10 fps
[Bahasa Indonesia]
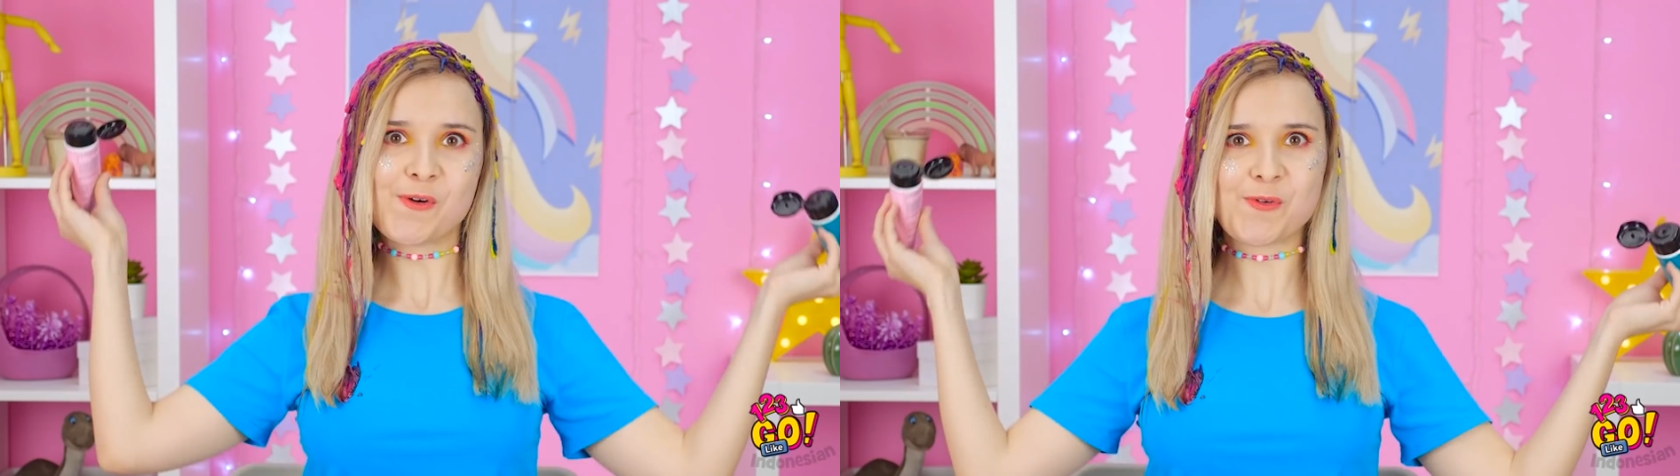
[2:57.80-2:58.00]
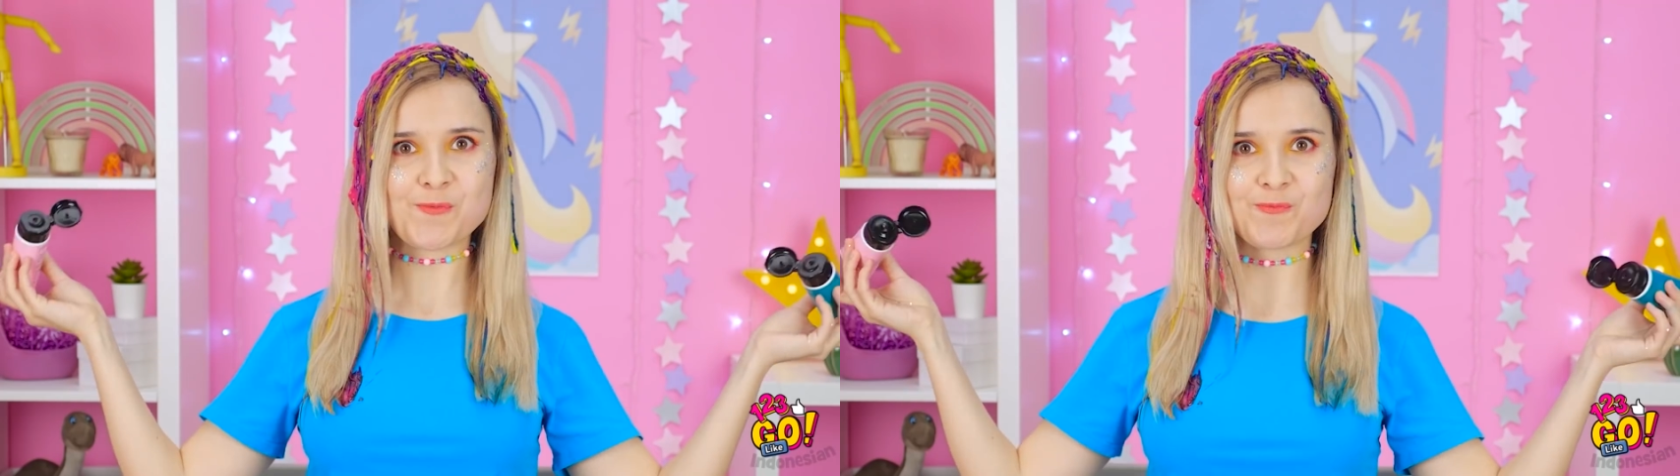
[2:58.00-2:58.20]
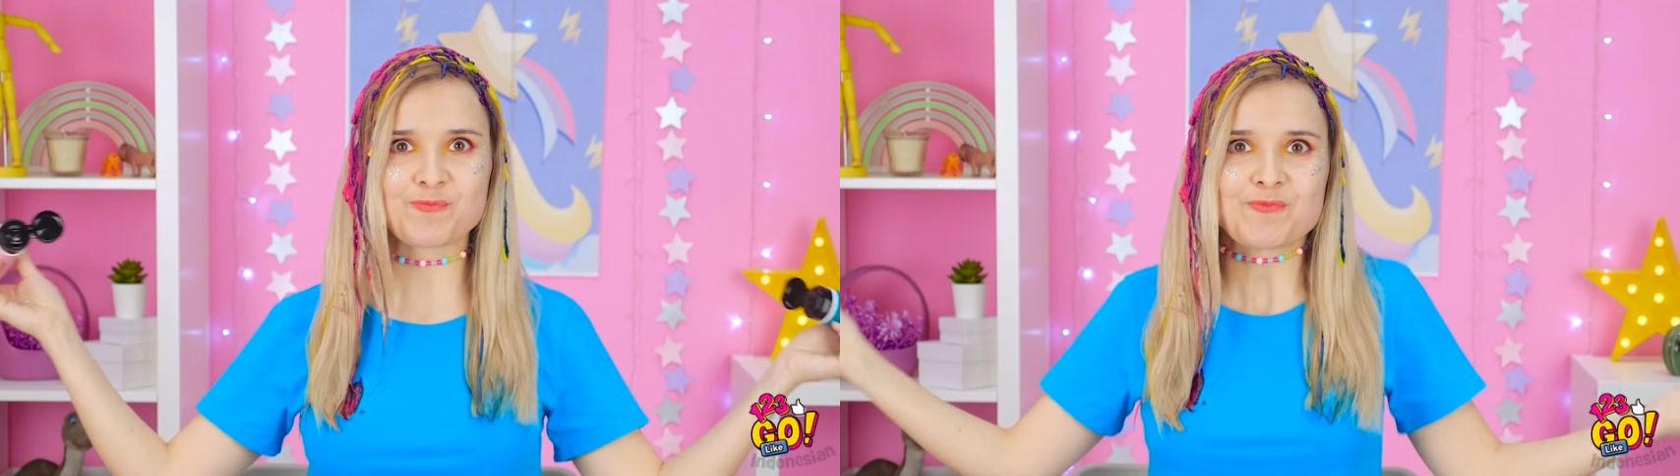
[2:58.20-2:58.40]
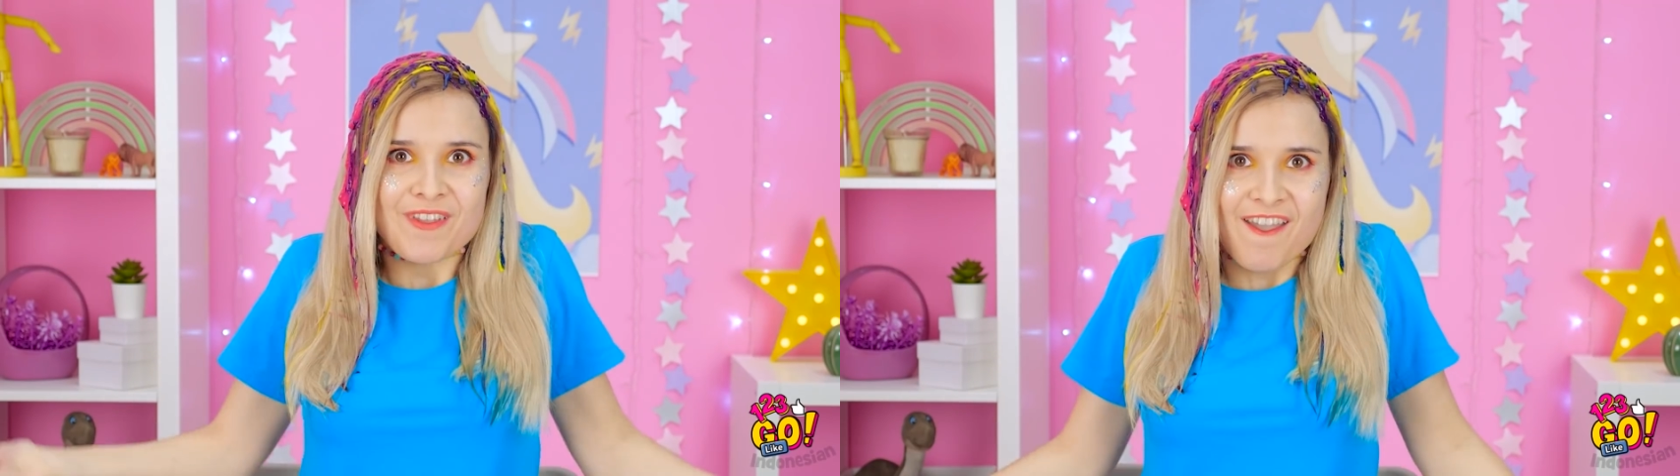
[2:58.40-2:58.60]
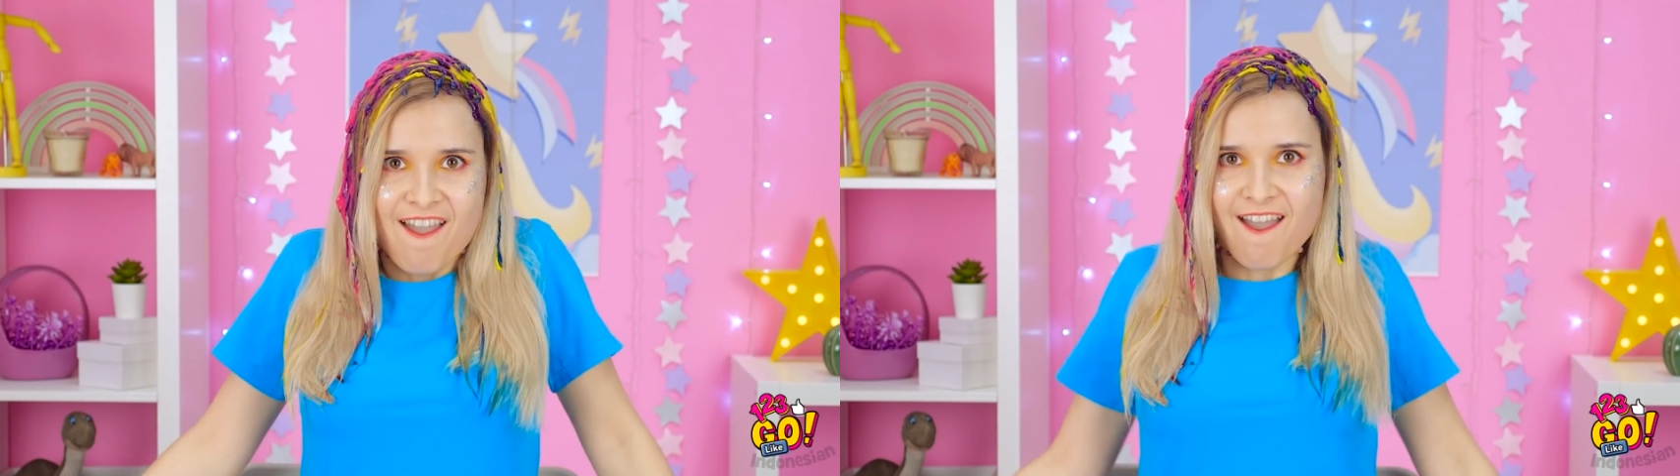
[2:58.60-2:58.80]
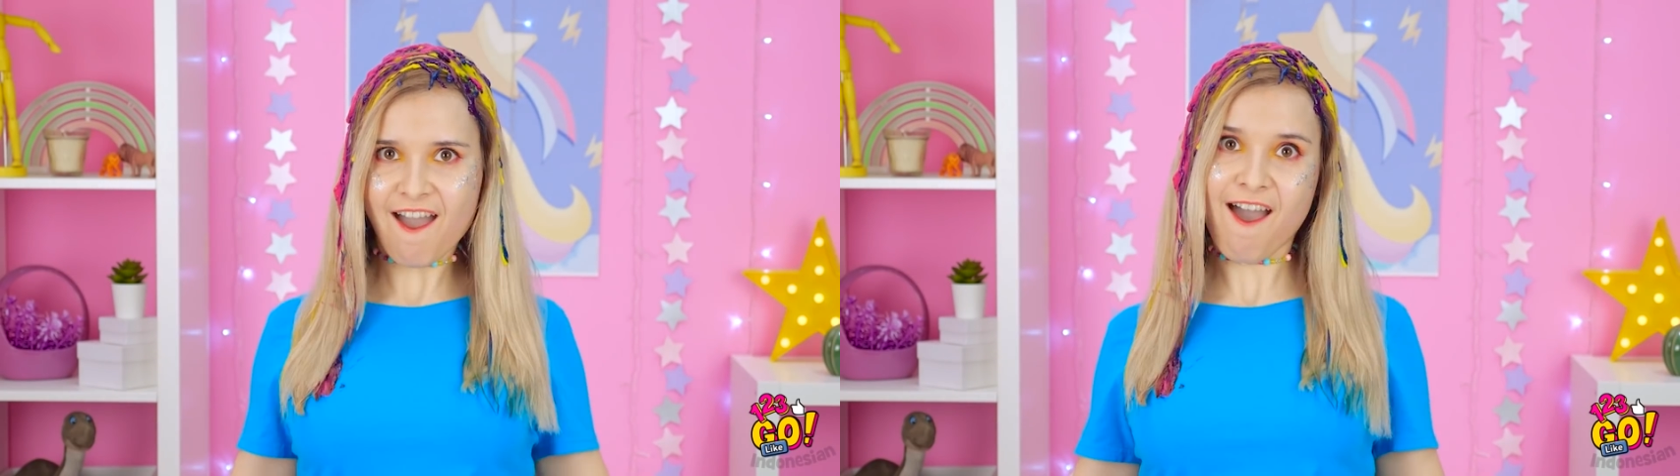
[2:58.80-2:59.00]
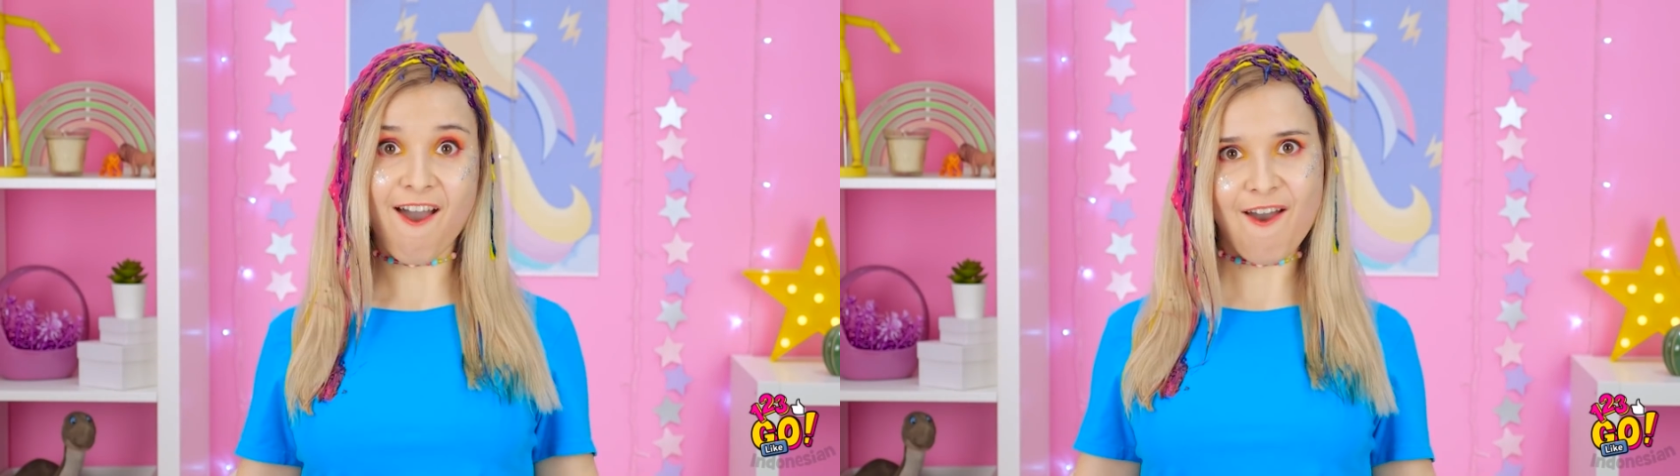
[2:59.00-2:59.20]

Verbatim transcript: Seharusnya sih cukup.